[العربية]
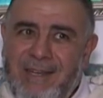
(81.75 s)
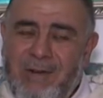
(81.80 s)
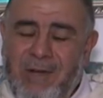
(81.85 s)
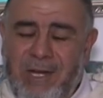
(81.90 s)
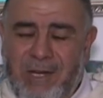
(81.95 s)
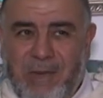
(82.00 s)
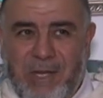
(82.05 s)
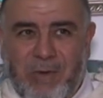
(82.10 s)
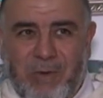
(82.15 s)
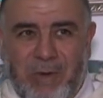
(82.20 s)

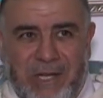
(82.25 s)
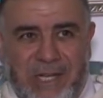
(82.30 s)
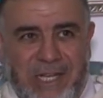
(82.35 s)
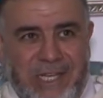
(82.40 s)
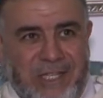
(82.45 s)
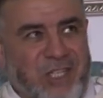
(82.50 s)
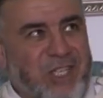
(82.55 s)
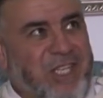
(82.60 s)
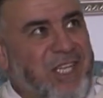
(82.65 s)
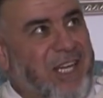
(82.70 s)
ويبي يولي
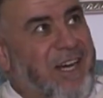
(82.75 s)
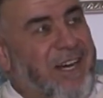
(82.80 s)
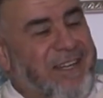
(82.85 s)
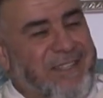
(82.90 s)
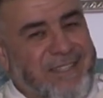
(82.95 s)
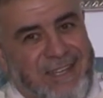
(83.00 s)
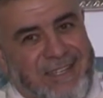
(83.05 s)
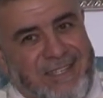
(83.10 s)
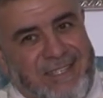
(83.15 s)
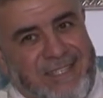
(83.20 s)
الشعار
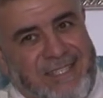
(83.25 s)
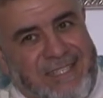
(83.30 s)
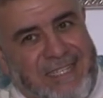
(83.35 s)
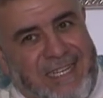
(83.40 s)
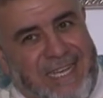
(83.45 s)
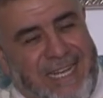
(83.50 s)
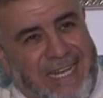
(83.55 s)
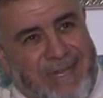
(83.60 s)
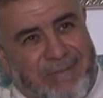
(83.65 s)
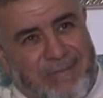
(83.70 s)
ديال
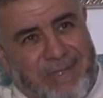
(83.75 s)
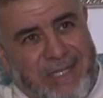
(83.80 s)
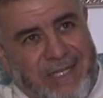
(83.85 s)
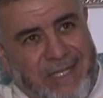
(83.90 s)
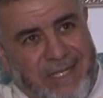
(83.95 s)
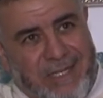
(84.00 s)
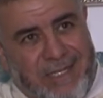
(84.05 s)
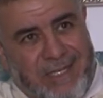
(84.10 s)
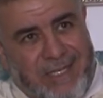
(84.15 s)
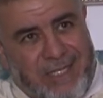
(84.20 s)
الاسلام
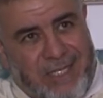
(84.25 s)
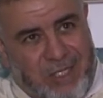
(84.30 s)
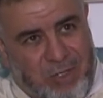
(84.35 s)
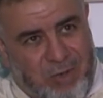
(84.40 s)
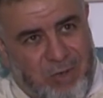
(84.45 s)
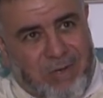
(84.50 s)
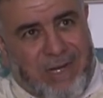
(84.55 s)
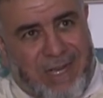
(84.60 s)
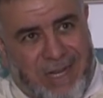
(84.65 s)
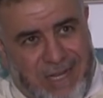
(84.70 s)

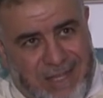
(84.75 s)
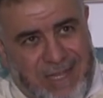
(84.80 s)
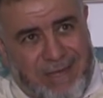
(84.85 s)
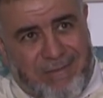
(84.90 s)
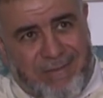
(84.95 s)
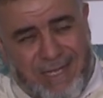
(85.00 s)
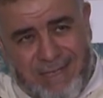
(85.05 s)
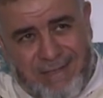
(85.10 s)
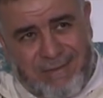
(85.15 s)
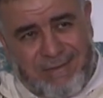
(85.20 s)
يكون هكذا
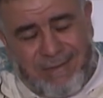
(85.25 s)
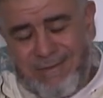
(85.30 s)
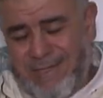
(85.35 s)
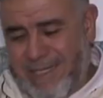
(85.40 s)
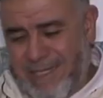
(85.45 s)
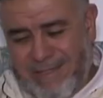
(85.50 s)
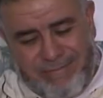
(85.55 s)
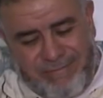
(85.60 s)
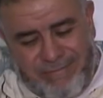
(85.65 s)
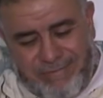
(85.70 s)
ما,
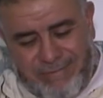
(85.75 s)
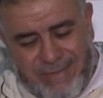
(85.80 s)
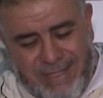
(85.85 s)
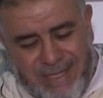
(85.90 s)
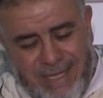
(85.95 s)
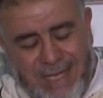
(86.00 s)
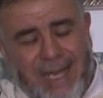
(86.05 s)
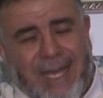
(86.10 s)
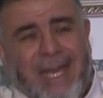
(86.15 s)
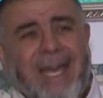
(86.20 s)
ما.
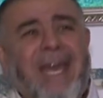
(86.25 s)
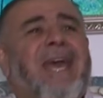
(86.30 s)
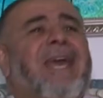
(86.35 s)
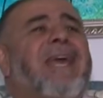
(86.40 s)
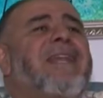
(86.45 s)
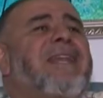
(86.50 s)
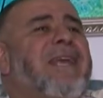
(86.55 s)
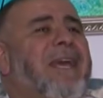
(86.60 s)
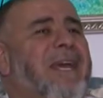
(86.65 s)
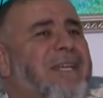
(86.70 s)
غير
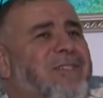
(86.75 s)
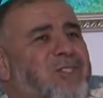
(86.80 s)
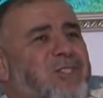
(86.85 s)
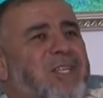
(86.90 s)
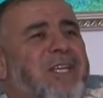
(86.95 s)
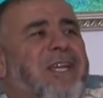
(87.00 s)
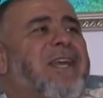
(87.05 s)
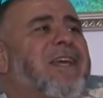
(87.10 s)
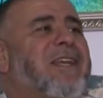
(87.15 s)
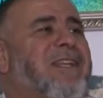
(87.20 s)
خلي هذا
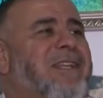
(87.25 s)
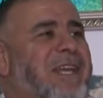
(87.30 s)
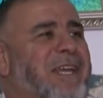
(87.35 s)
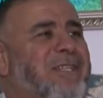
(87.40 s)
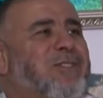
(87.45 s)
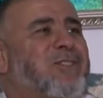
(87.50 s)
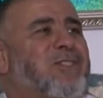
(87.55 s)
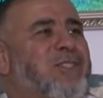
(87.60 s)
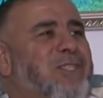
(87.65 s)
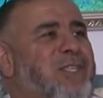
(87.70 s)
الشيء غير خلي هذا
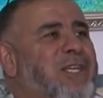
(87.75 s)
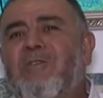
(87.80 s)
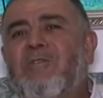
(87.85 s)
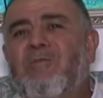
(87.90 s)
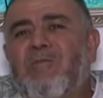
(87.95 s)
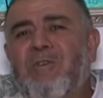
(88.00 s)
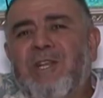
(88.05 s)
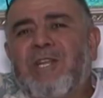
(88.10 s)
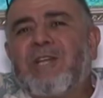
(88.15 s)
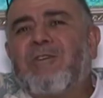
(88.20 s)
الشيء
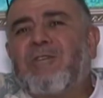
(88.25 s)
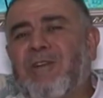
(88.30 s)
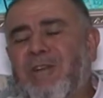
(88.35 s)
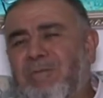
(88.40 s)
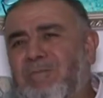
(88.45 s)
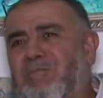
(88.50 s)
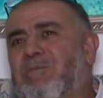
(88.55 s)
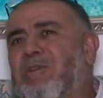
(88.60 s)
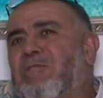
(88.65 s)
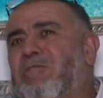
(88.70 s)
وليو
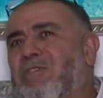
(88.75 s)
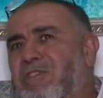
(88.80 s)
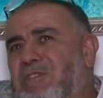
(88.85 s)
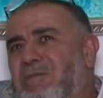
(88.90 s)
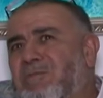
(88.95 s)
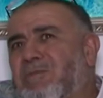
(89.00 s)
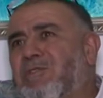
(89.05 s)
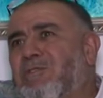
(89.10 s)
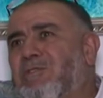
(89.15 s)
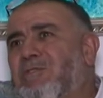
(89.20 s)
لربي
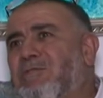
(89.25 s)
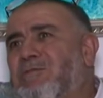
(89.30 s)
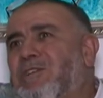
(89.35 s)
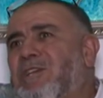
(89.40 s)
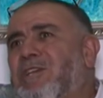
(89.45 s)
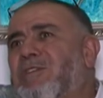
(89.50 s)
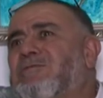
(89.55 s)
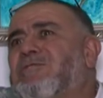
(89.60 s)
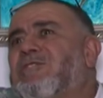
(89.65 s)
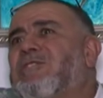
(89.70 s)
وثبتوا
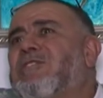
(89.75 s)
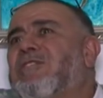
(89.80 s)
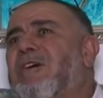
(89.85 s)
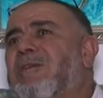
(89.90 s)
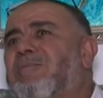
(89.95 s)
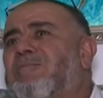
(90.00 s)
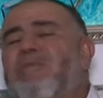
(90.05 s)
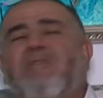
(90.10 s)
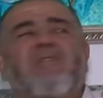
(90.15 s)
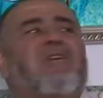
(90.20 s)
ودعوا لسيدي ربي